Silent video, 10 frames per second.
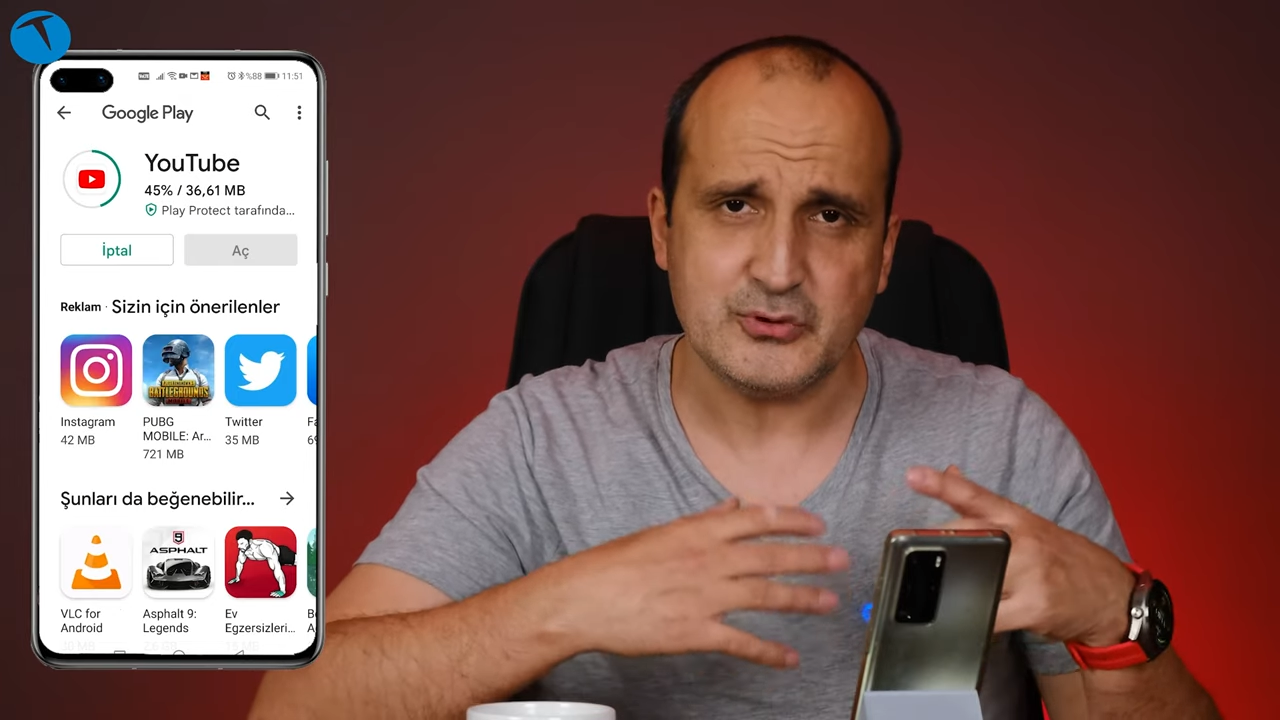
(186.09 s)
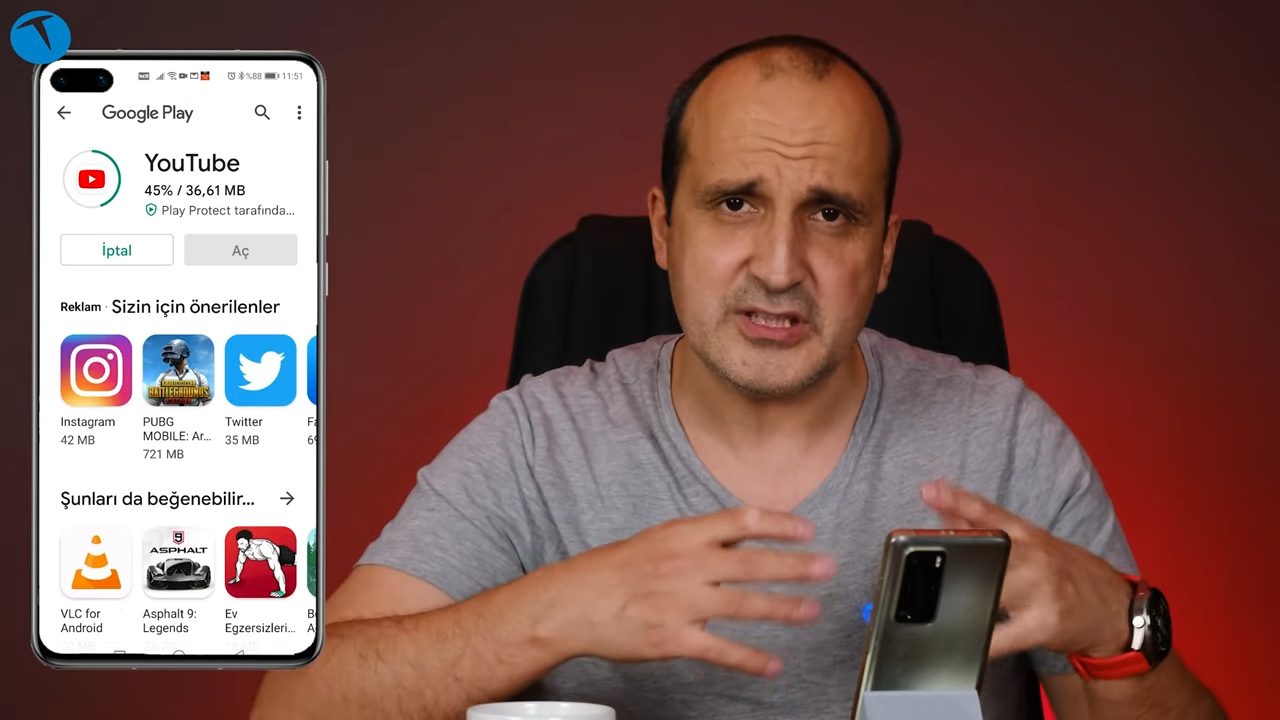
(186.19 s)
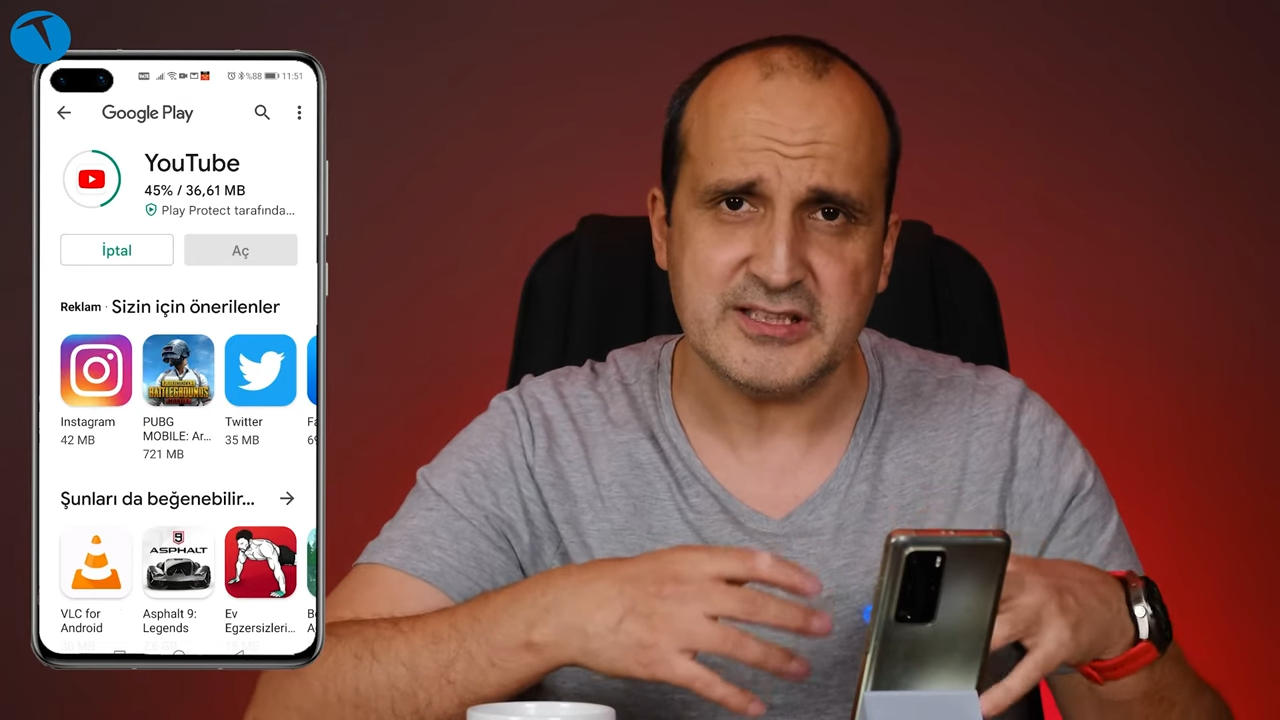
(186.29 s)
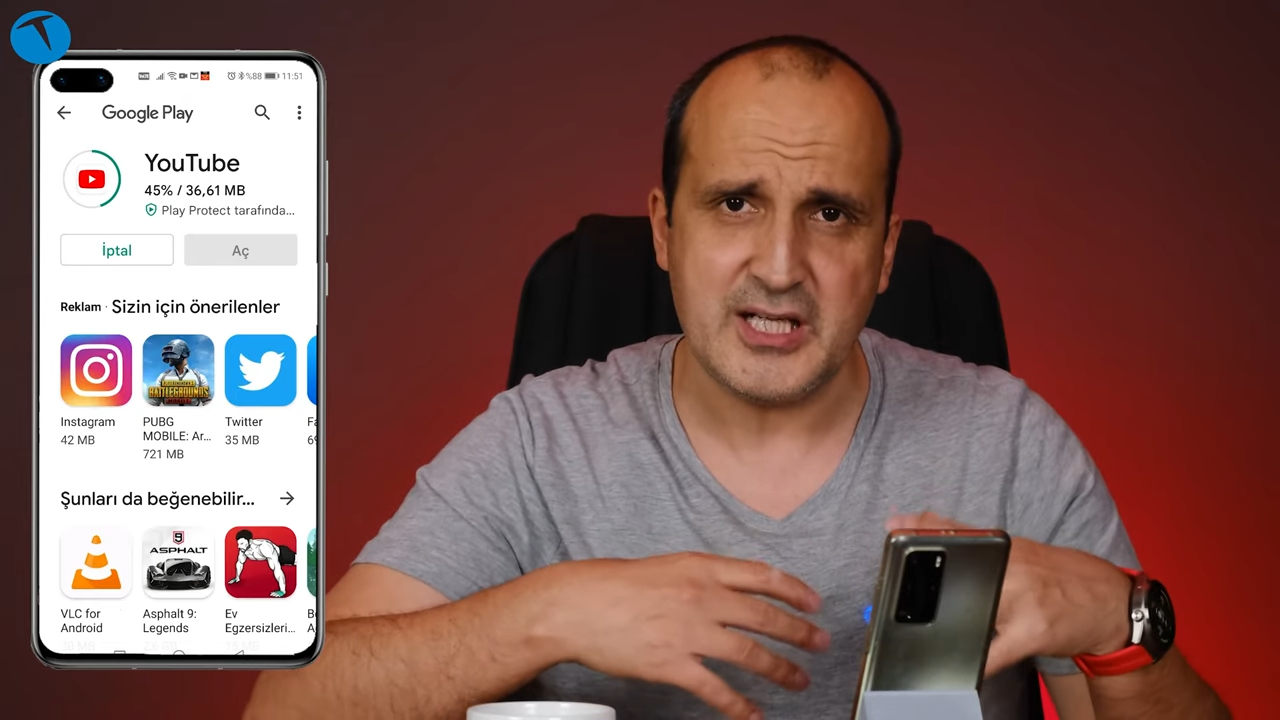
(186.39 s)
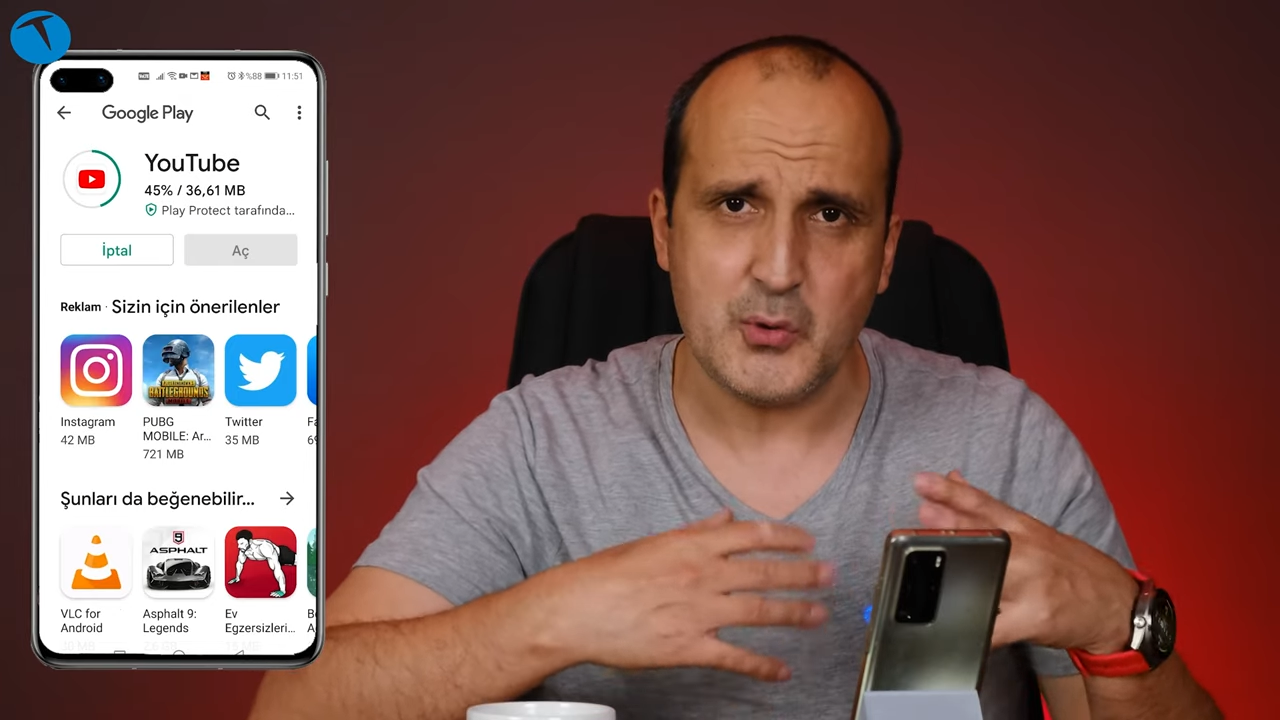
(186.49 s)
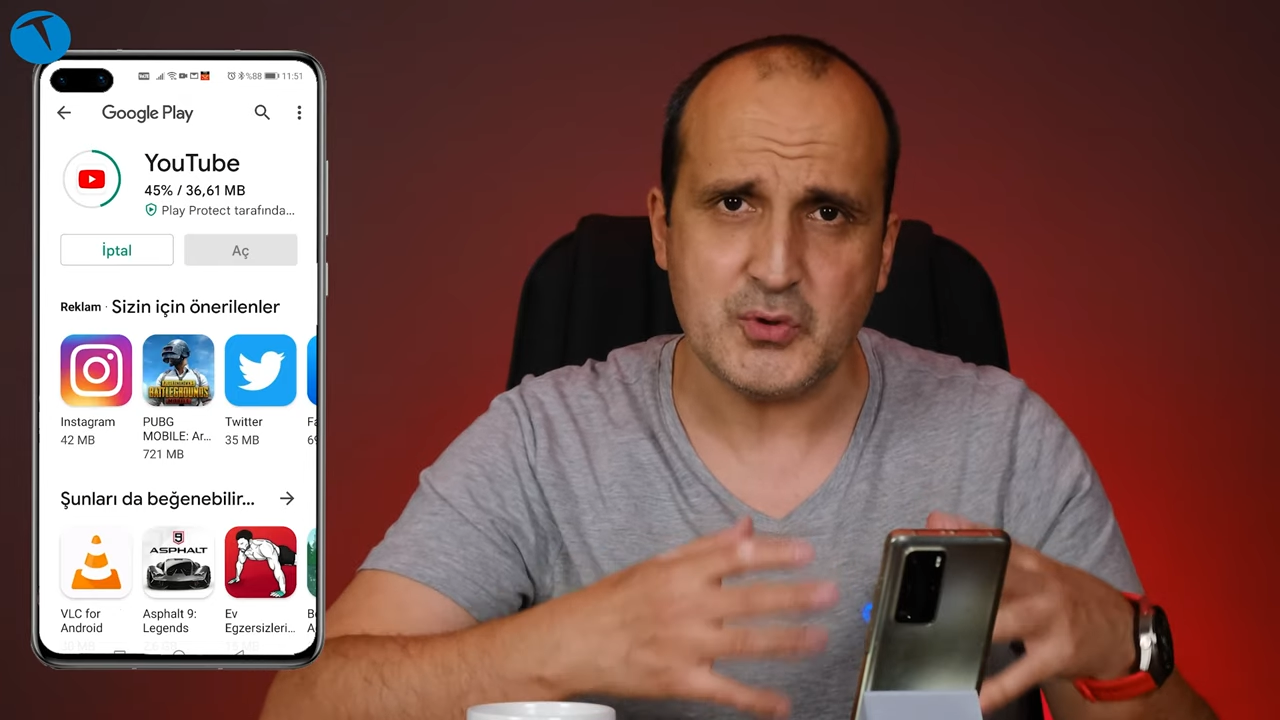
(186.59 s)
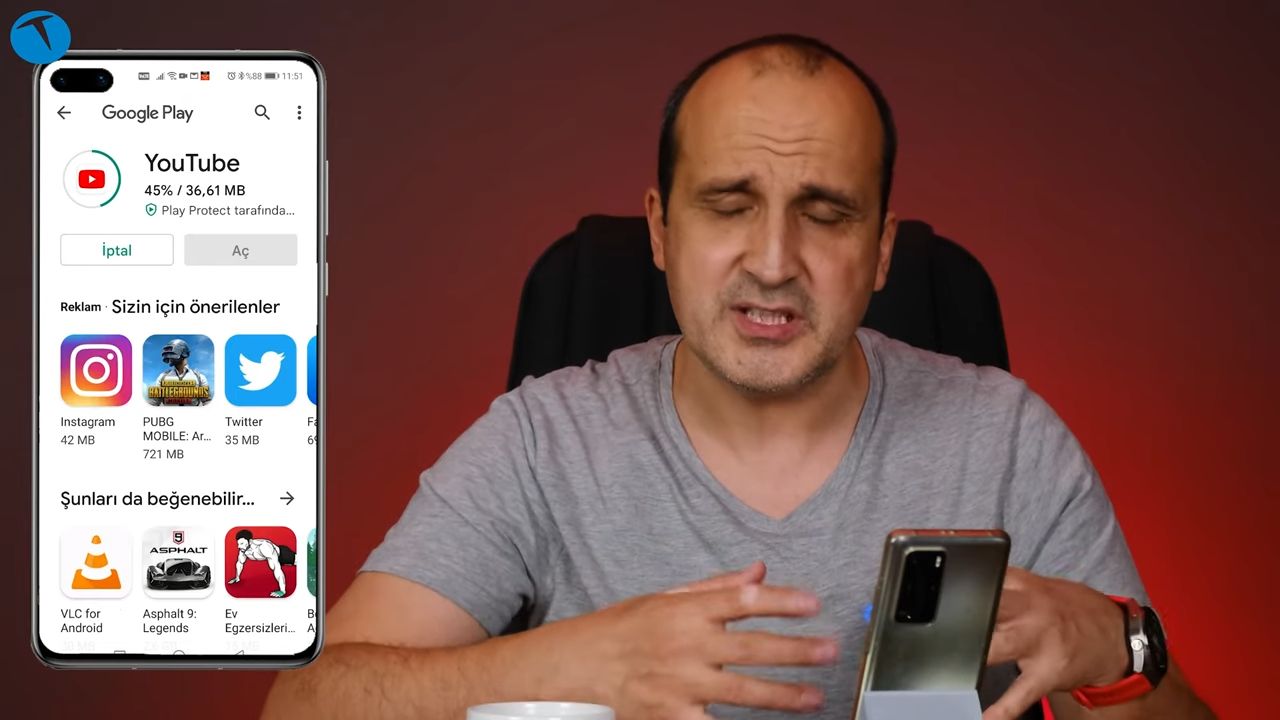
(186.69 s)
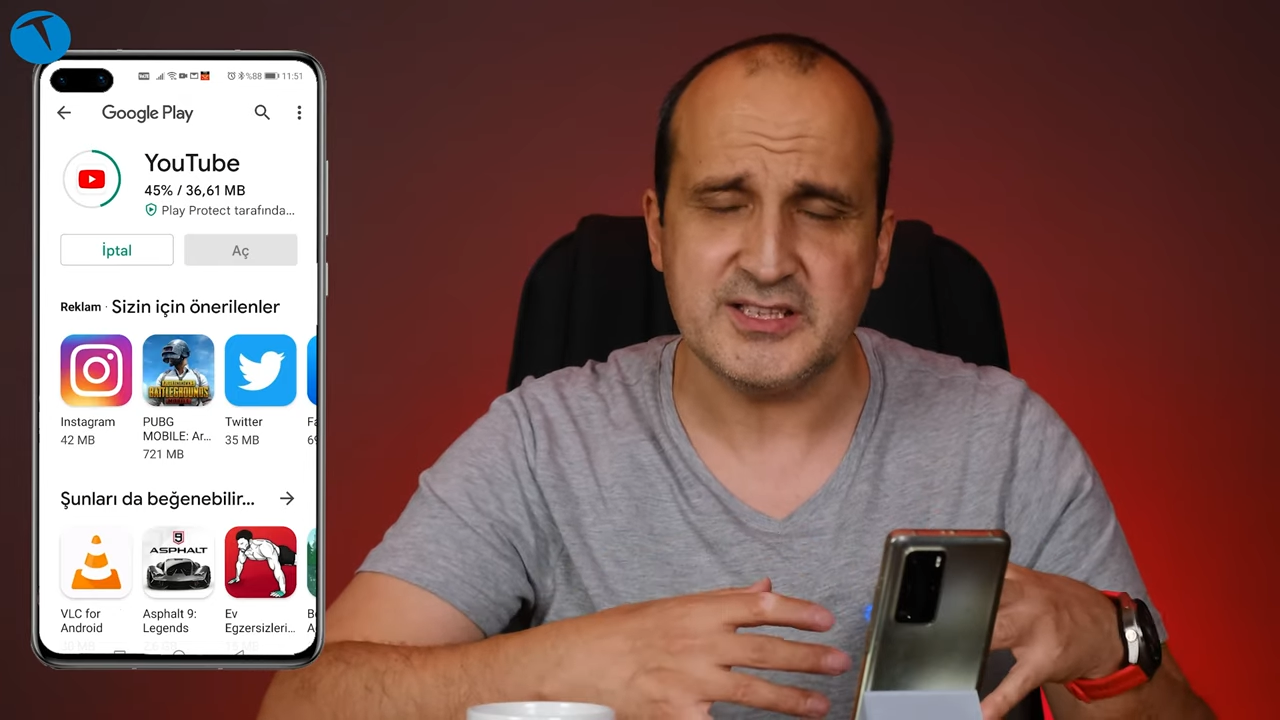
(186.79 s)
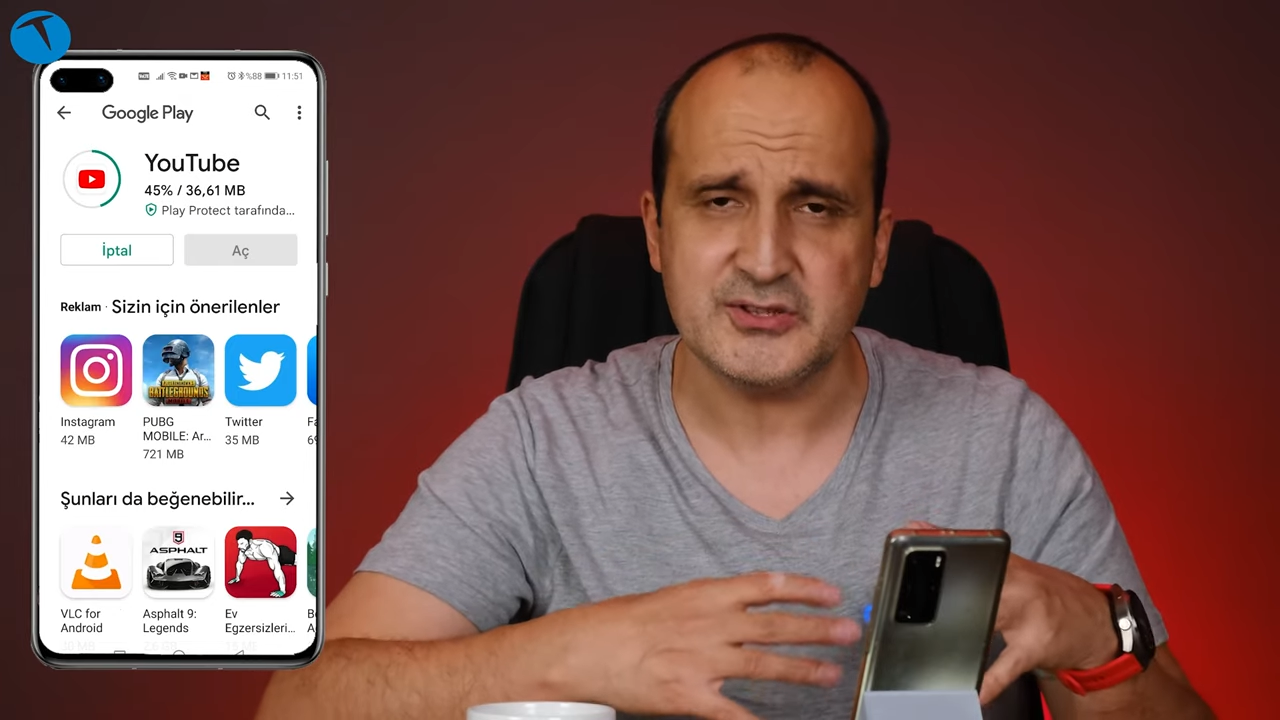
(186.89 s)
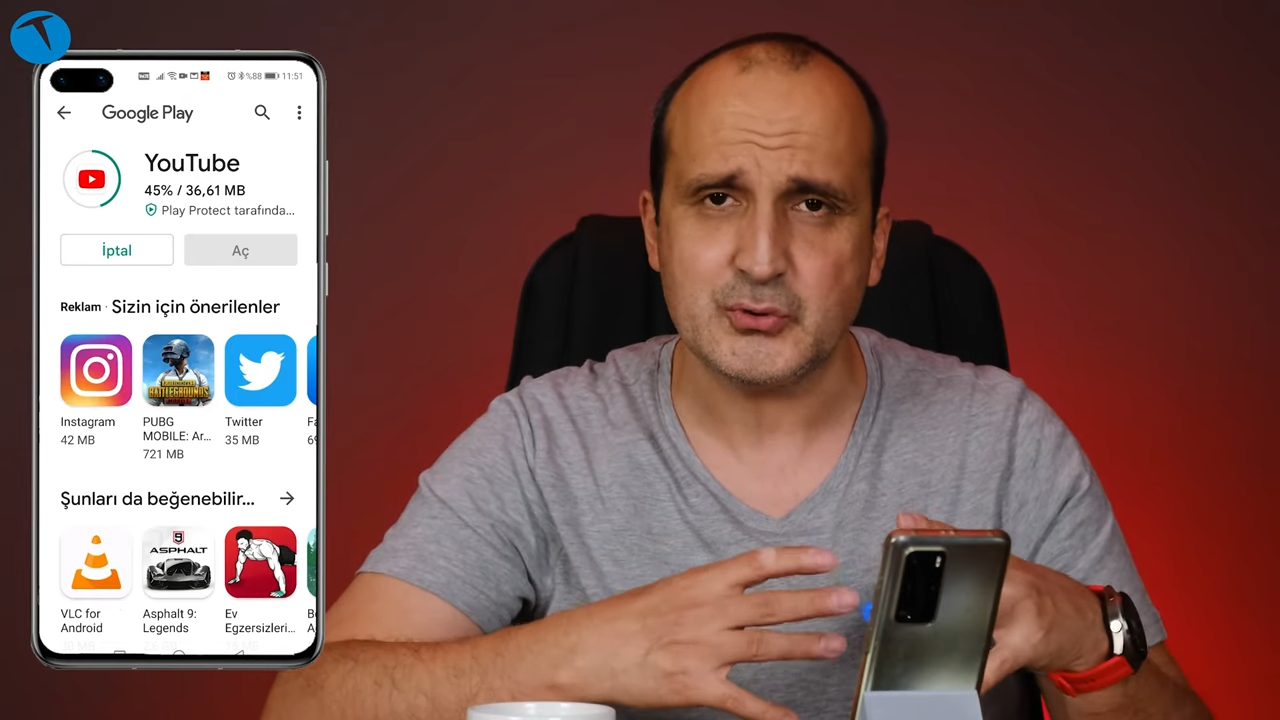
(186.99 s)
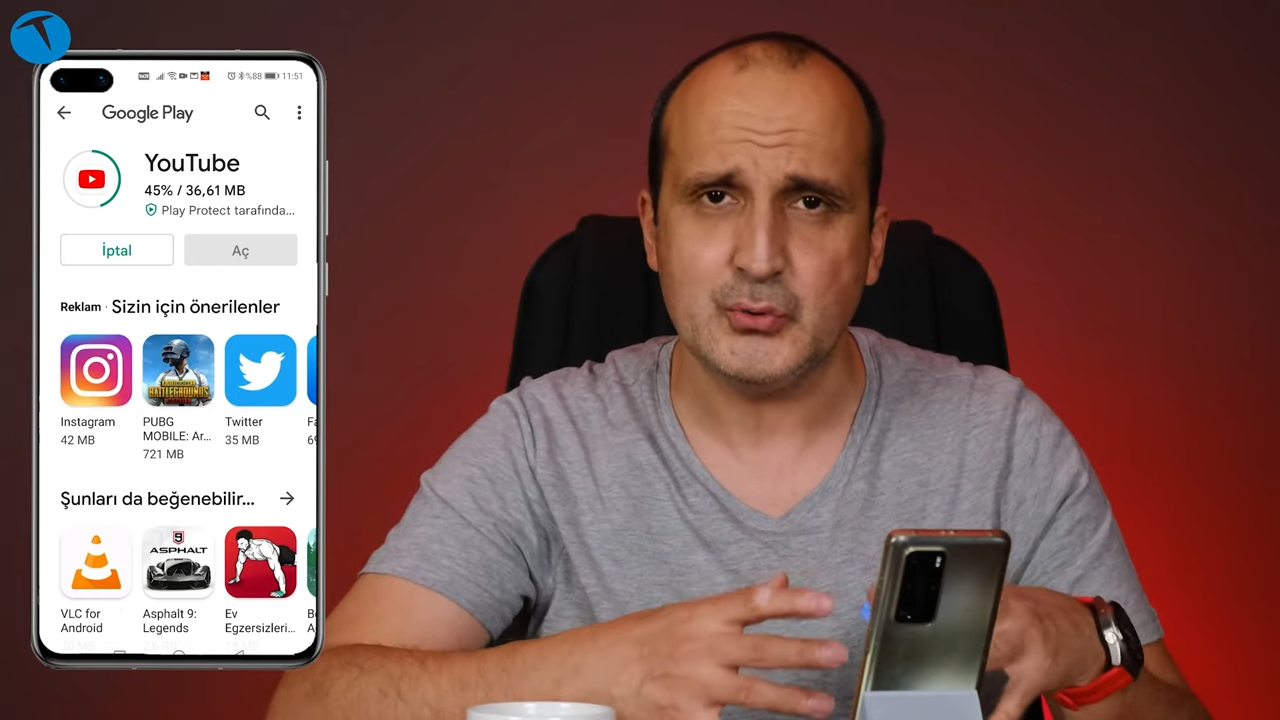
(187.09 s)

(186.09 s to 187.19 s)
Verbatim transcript: üzerinden yüklediğiniz